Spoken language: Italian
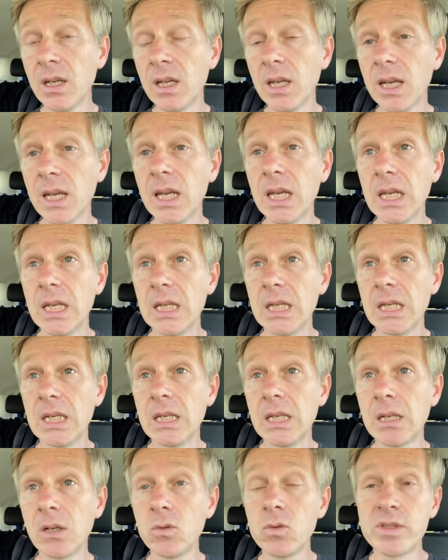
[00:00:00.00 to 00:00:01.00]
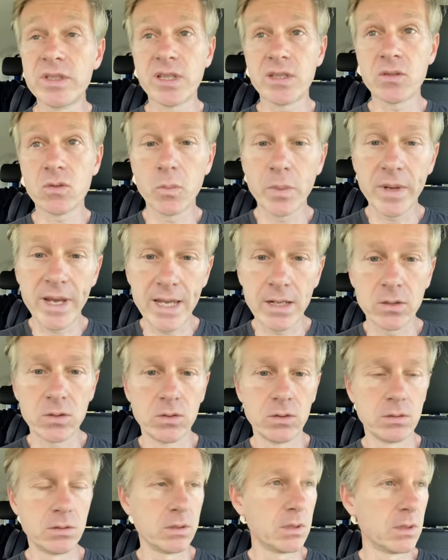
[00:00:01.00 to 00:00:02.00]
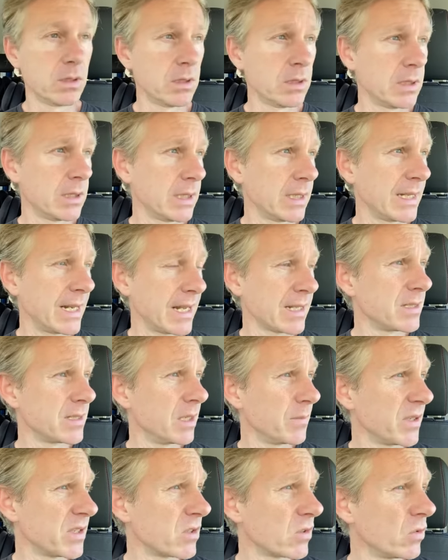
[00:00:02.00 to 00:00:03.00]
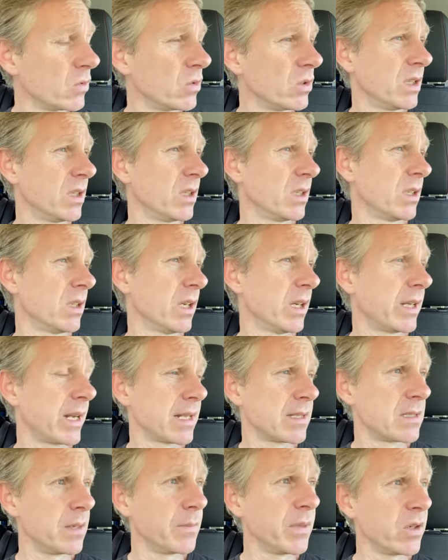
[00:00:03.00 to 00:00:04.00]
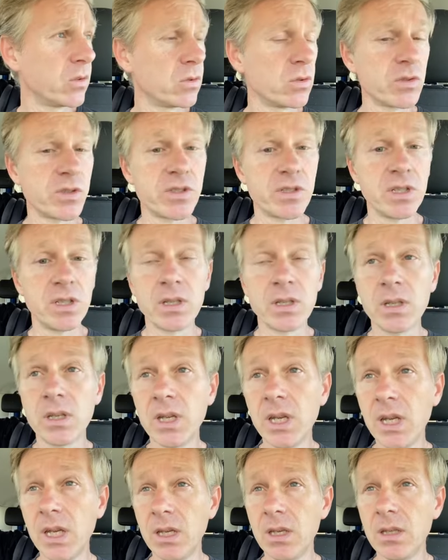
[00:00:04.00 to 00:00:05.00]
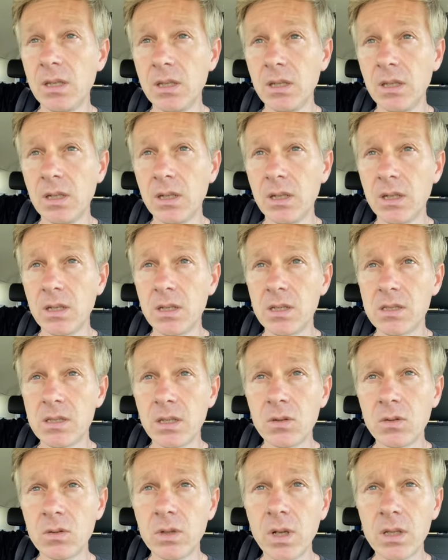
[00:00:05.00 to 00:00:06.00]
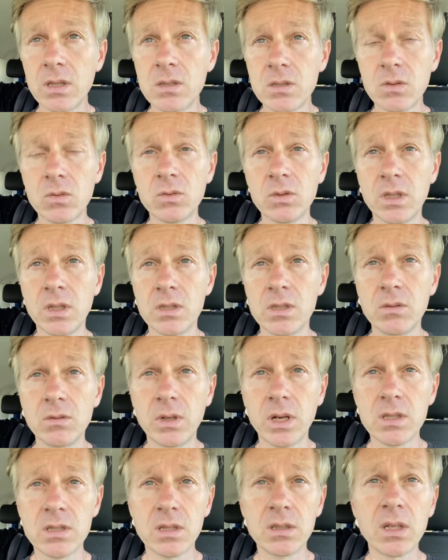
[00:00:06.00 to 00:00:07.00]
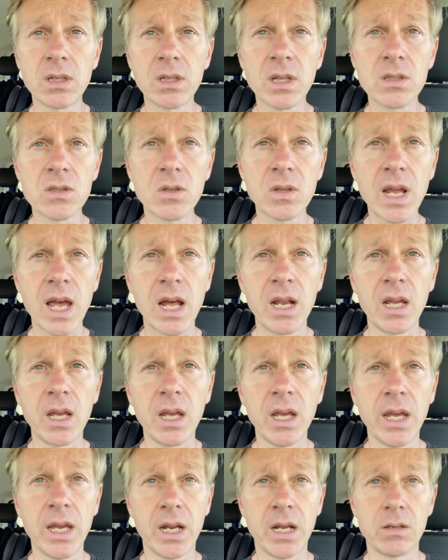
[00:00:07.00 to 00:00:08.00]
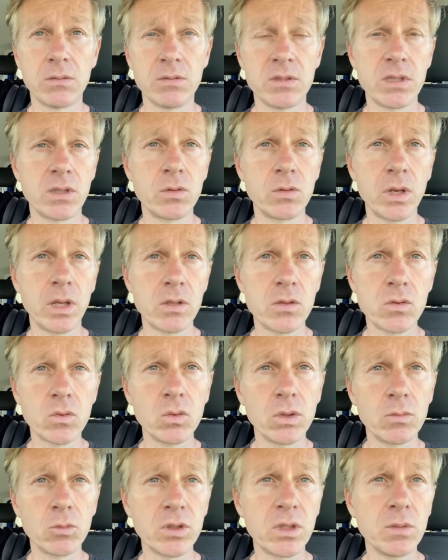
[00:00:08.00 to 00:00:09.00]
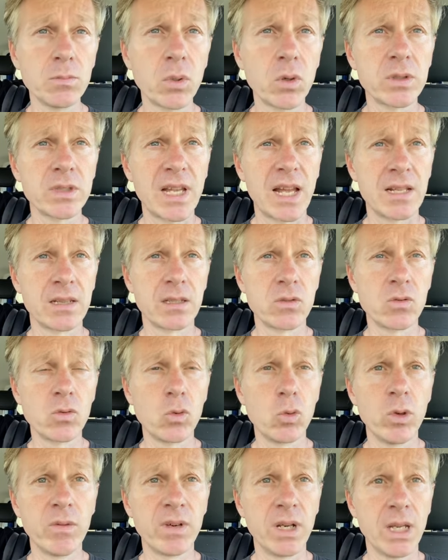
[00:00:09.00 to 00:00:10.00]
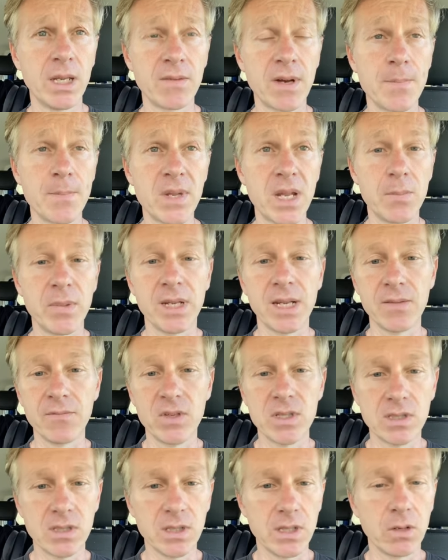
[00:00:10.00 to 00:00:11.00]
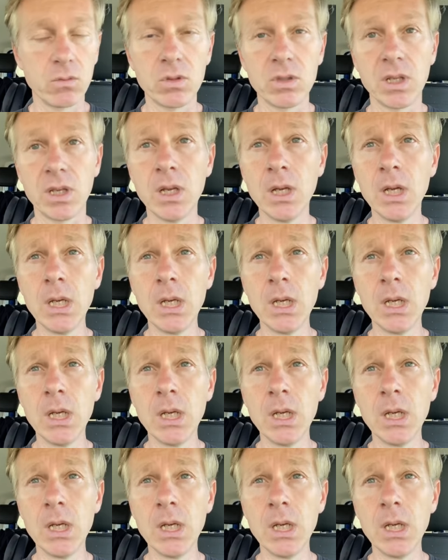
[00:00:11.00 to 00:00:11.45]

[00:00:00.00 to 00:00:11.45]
e, e la LUIS ha scoperto eh, grazie ai miei studi e grazie ai miei corsi che il settore di studi sicurezza internazionale era un settore di studi molto importante su cui valeva la pena investire. Quindi